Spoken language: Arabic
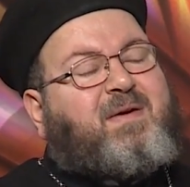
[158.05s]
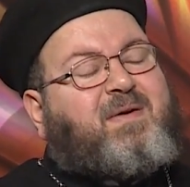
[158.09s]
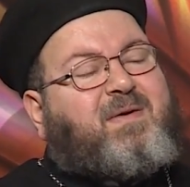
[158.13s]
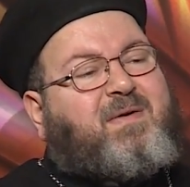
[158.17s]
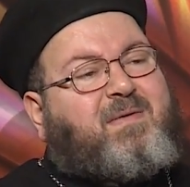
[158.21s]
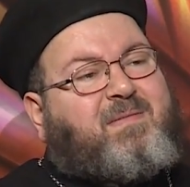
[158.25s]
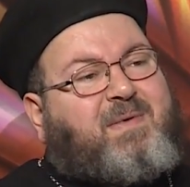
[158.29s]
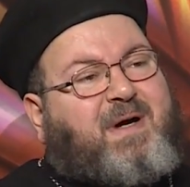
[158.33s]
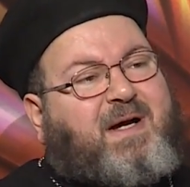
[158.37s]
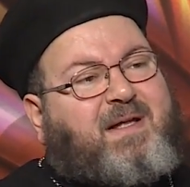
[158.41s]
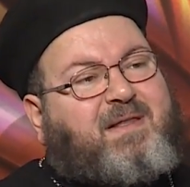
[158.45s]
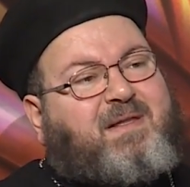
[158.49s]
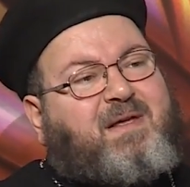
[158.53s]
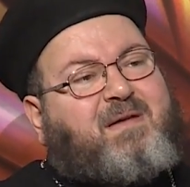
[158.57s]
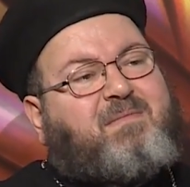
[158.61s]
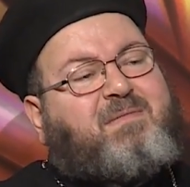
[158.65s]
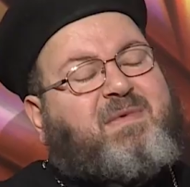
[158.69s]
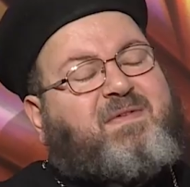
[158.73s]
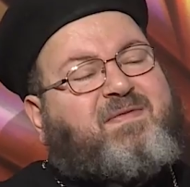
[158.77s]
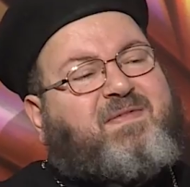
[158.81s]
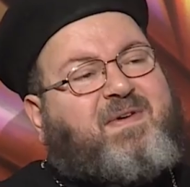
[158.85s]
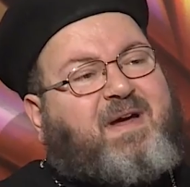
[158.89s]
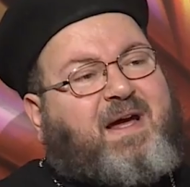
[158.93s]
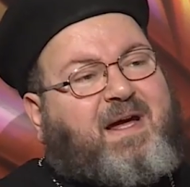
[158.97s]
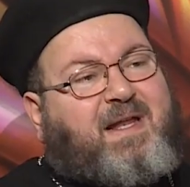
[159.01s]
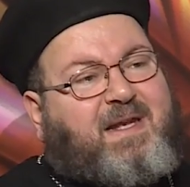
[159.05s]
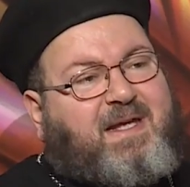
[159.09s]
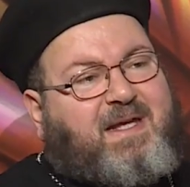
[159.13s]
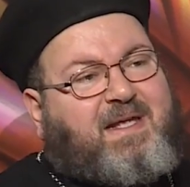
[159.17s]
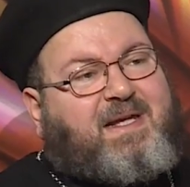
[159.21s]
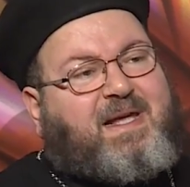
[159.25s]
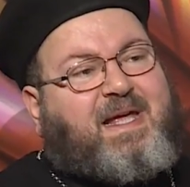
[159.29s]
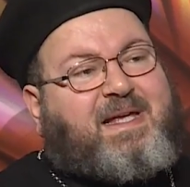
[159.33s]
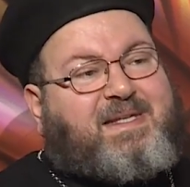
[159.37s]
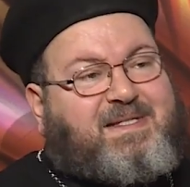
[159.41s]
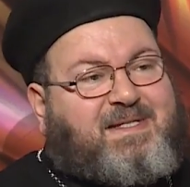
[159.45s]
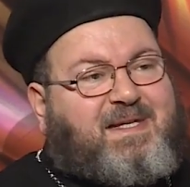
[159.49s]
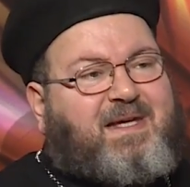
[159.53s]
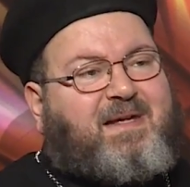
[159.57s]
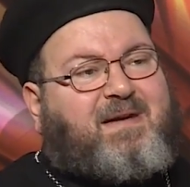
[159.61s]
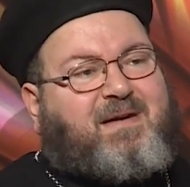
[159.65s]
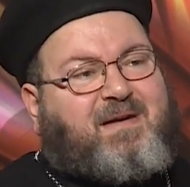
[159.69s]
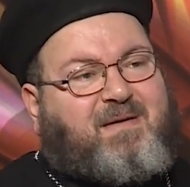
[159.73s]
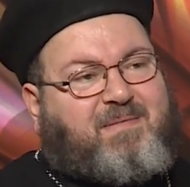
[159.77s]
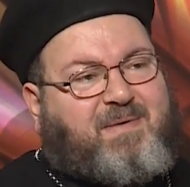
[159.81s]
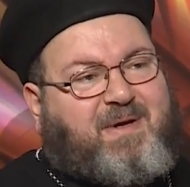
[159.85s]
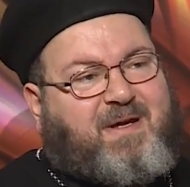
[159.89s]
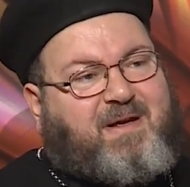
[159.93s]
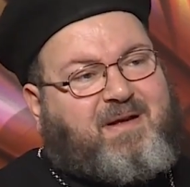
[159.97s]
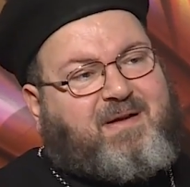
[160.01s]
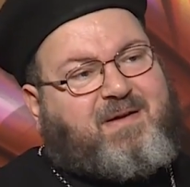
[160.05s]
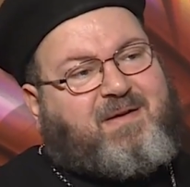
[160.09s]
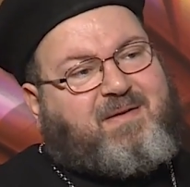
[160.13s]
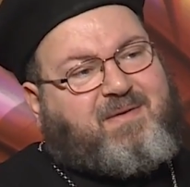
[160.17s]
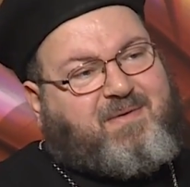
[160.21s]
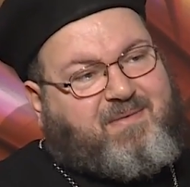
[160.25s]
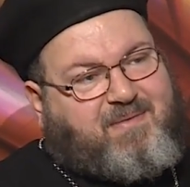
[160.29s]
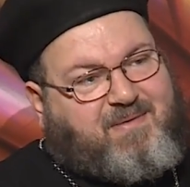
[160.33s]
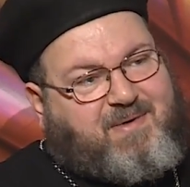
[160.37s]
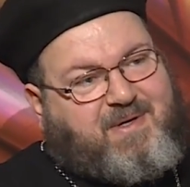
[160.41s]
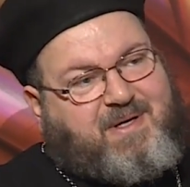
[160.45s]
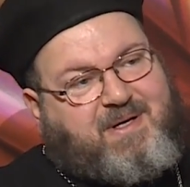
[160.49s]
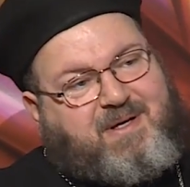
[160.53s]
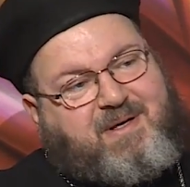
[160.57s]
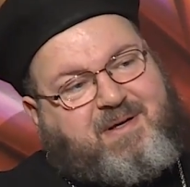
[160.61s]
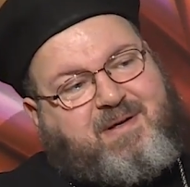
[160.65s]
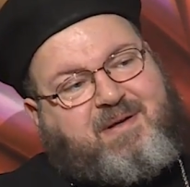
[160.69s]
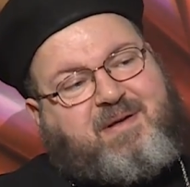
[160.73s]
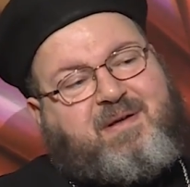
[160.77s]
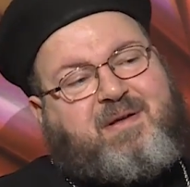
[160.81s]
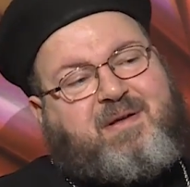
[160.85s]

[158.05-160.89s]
وبعدين بفعاليه كسر بقى و